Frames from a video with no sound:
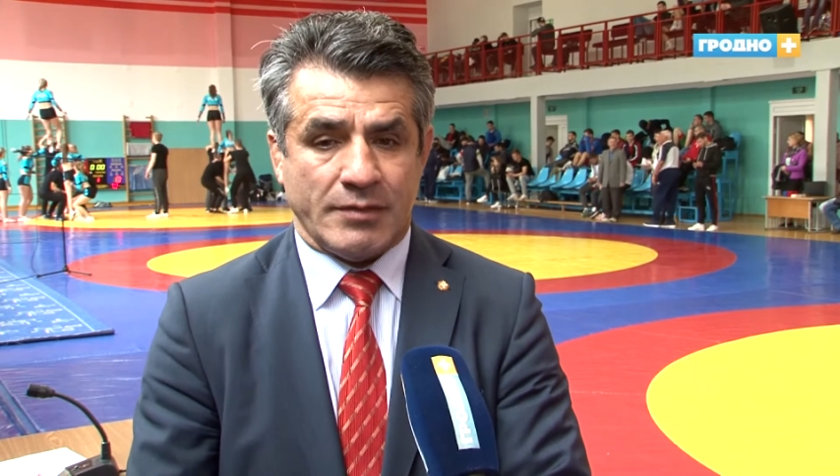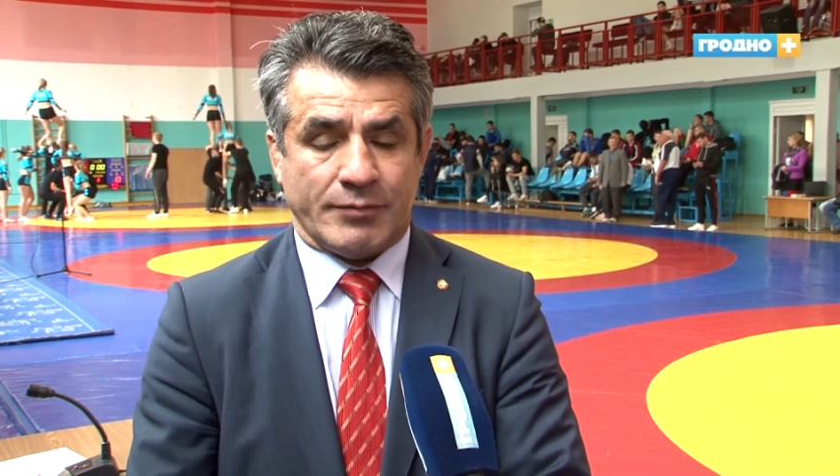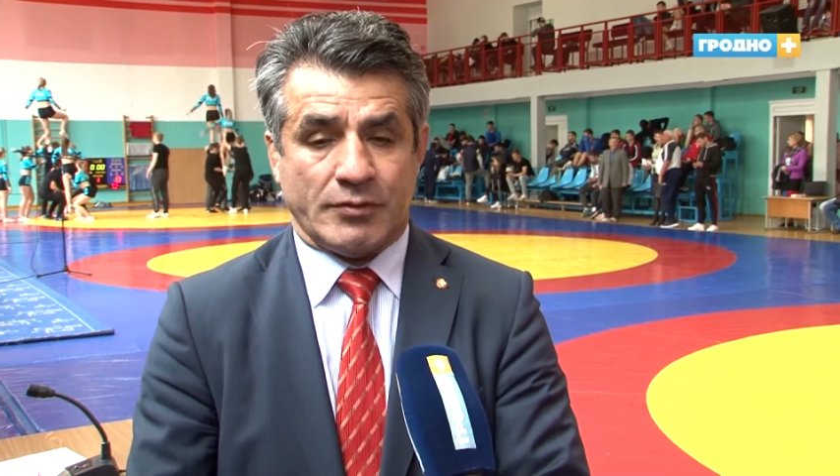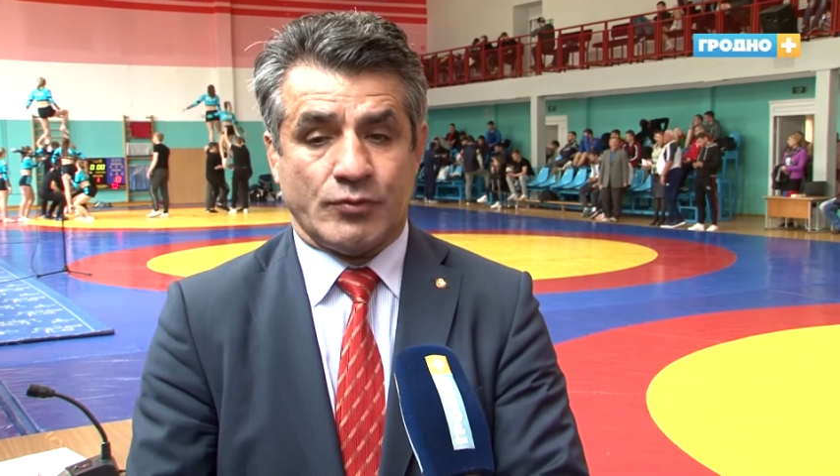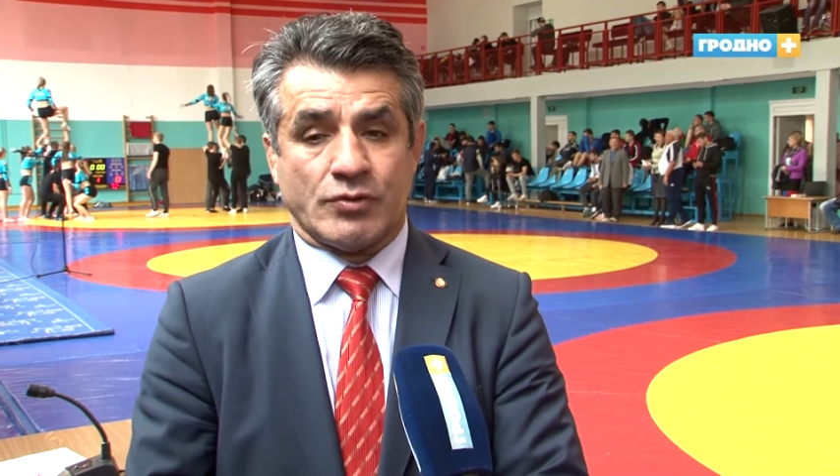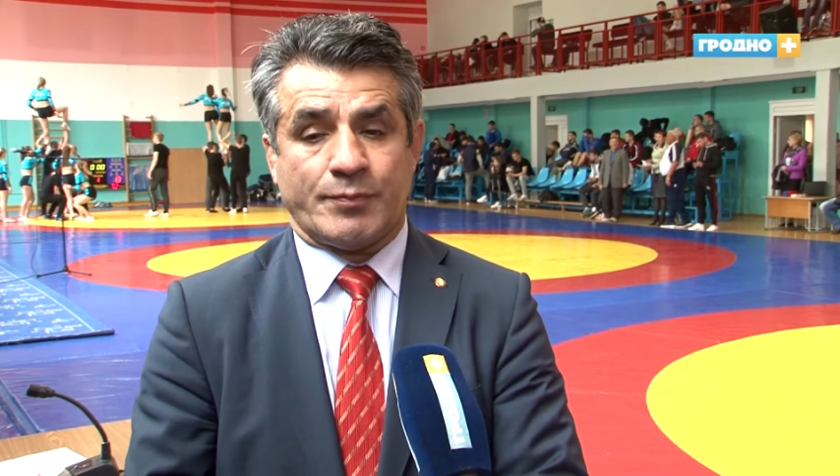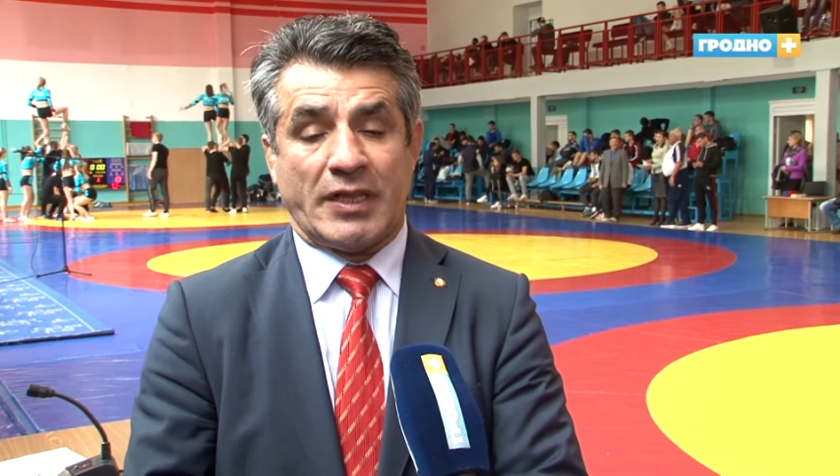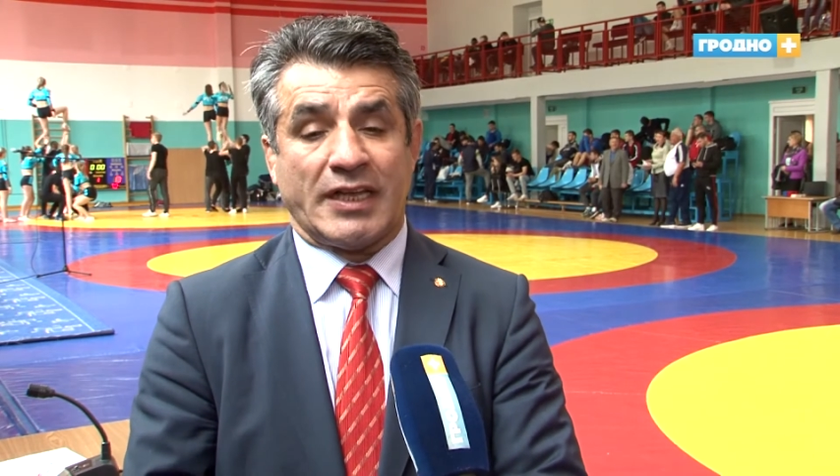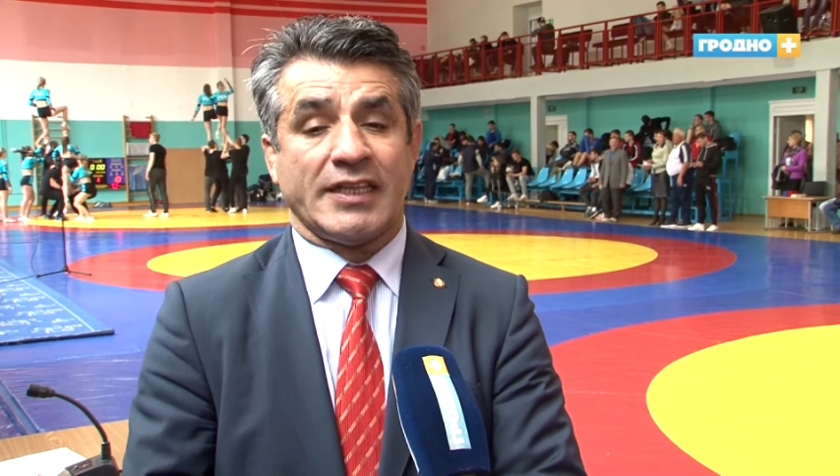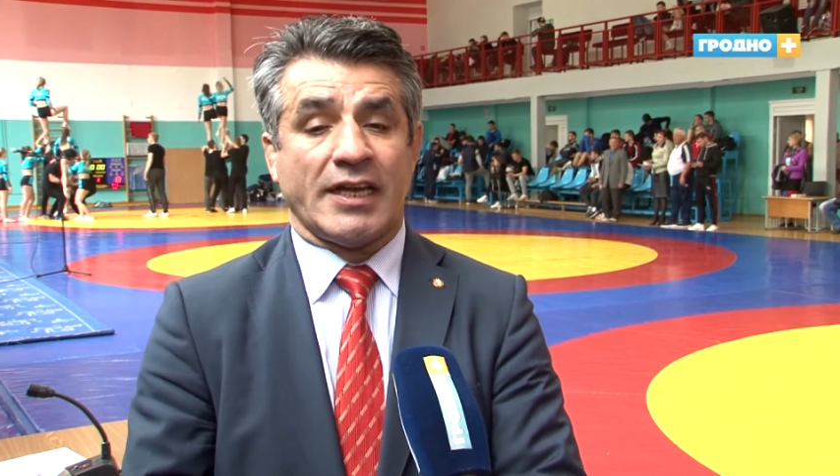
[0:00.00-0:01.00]
Потому что
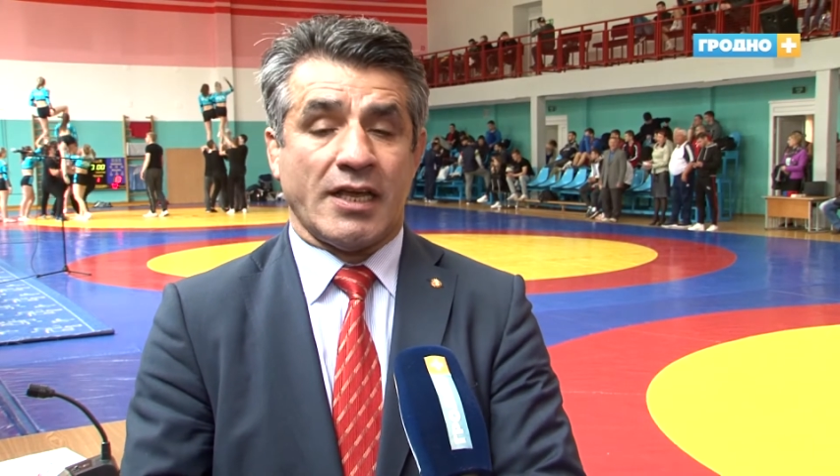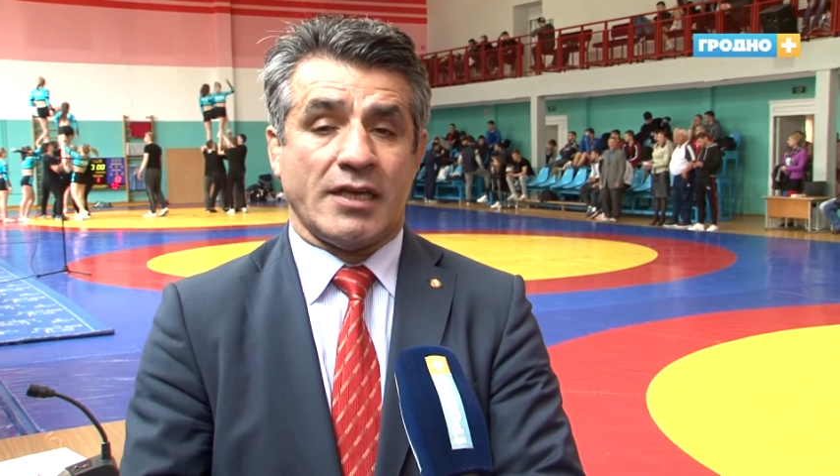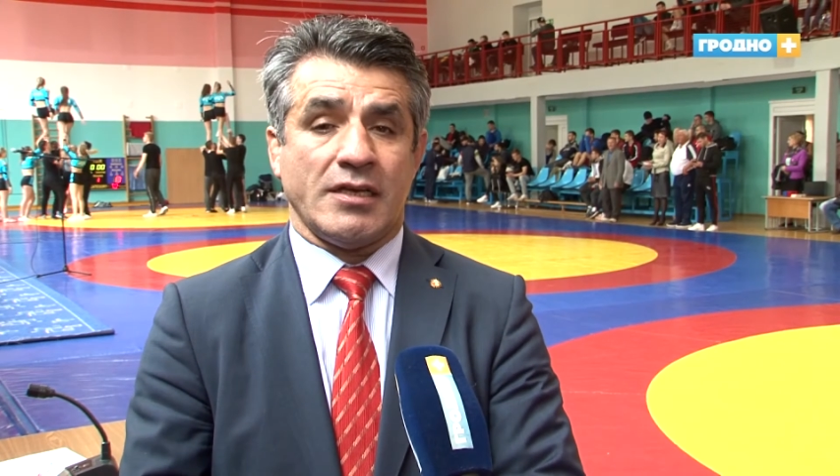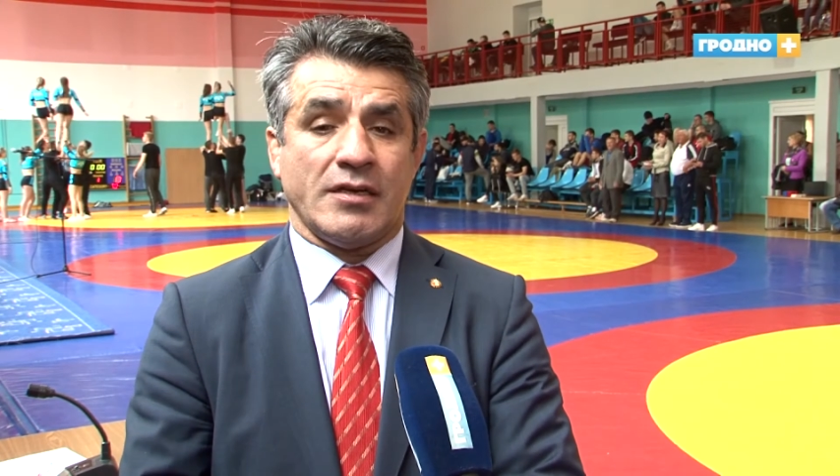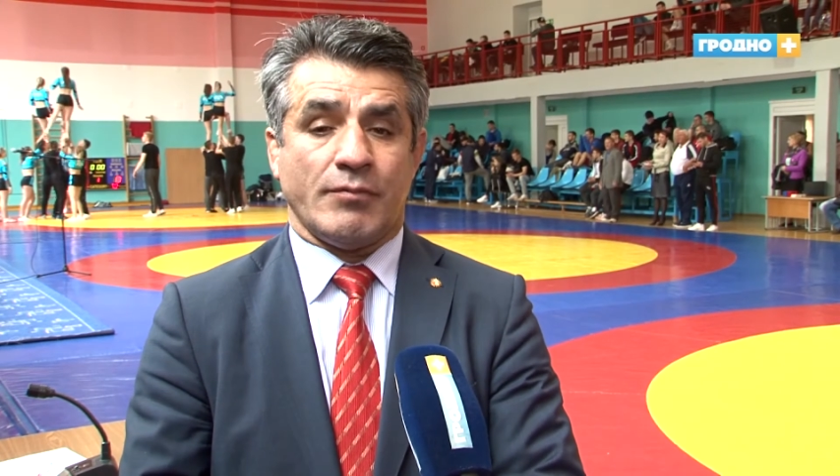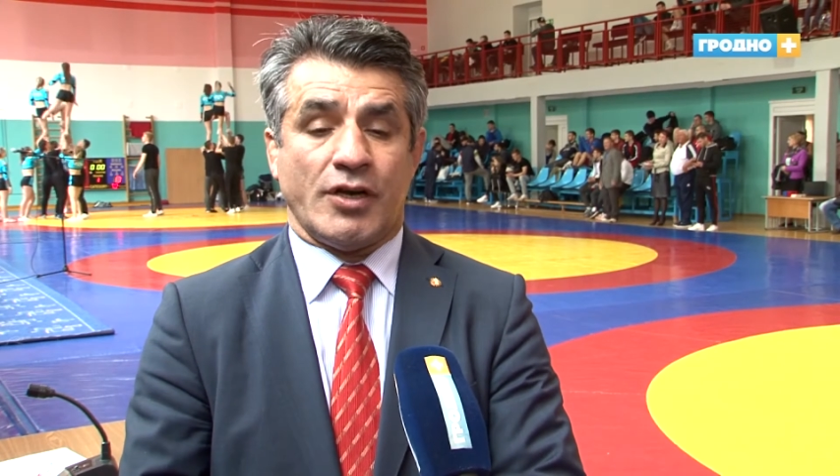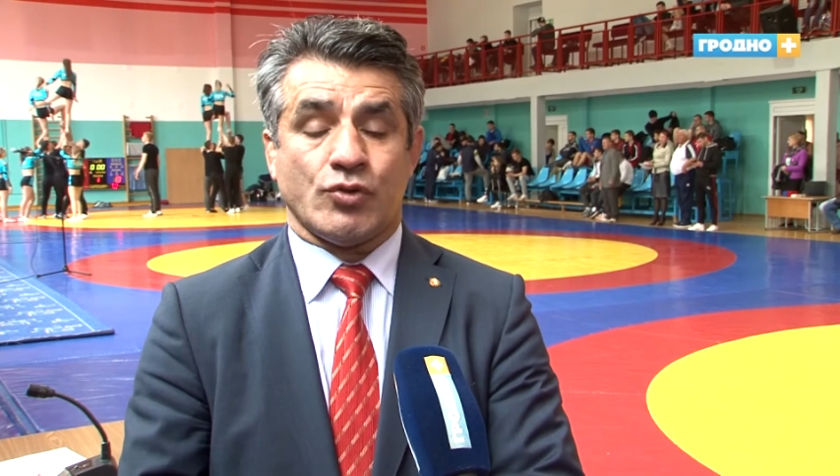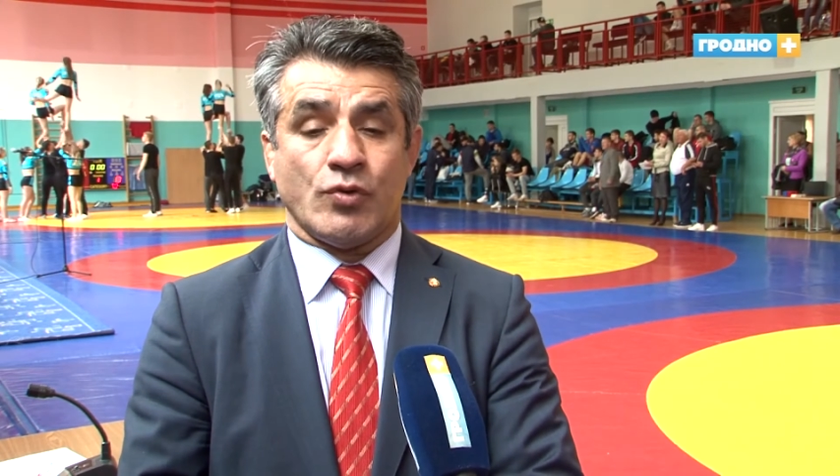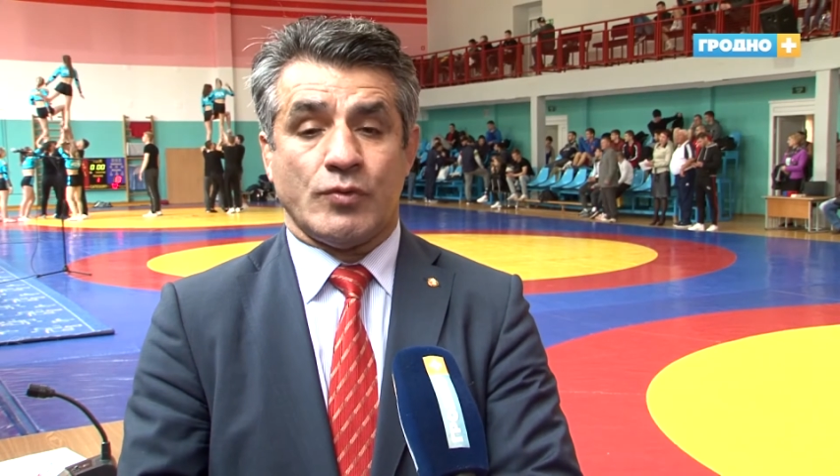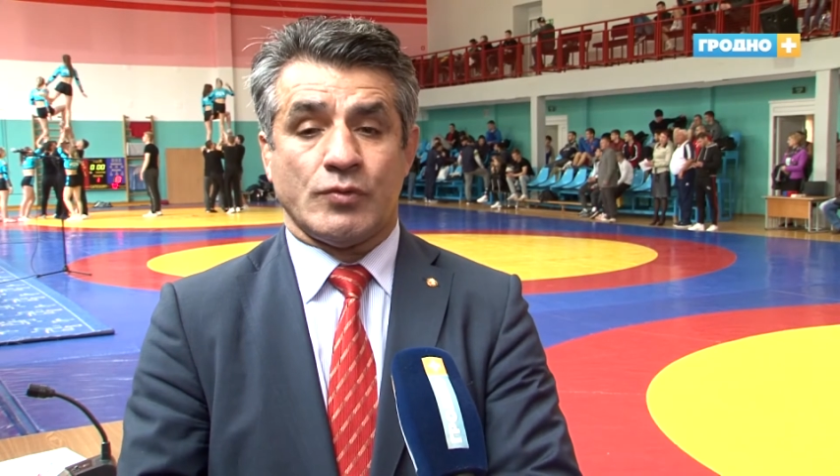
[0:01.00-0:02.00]
благодаря
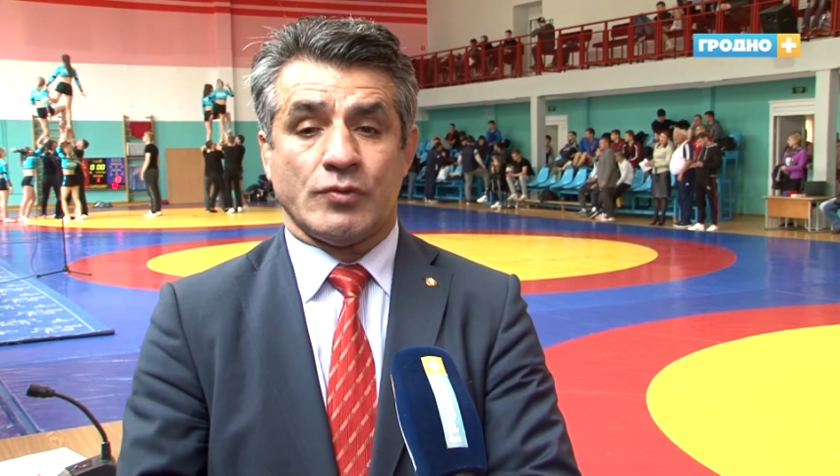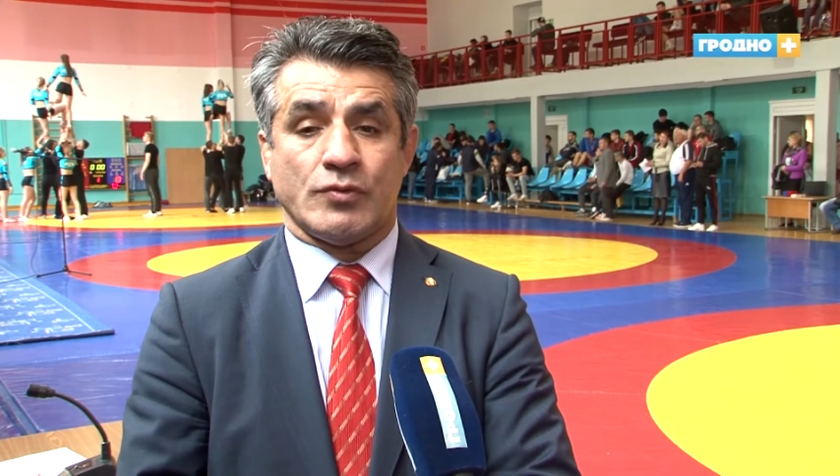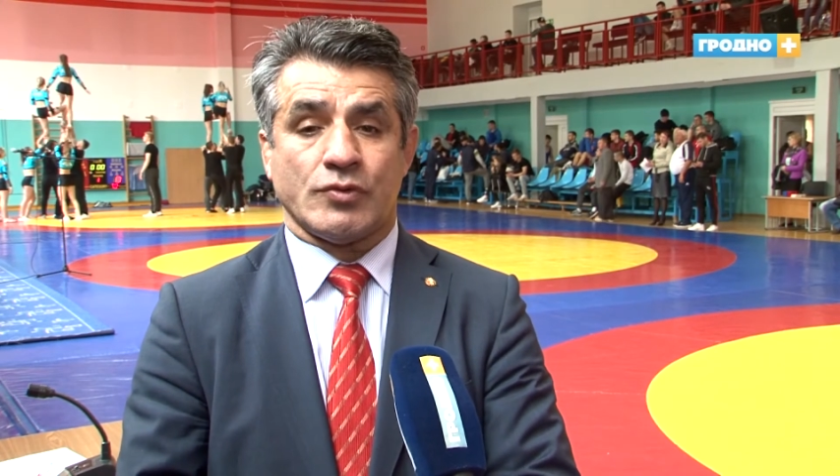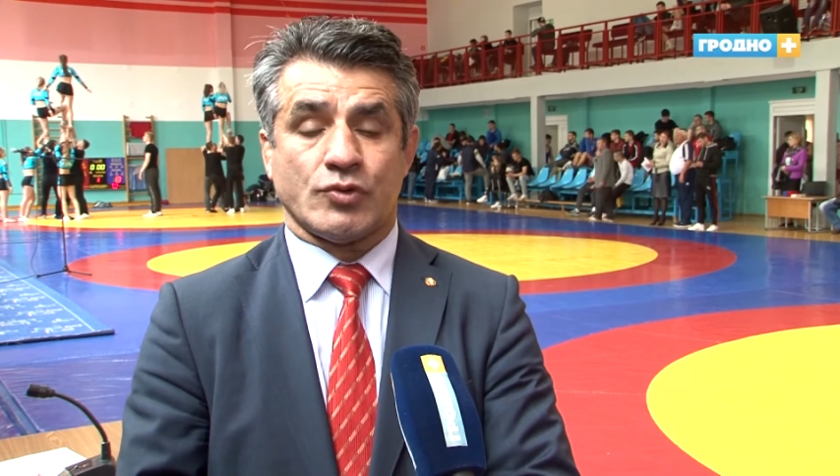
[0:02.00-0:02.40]
большому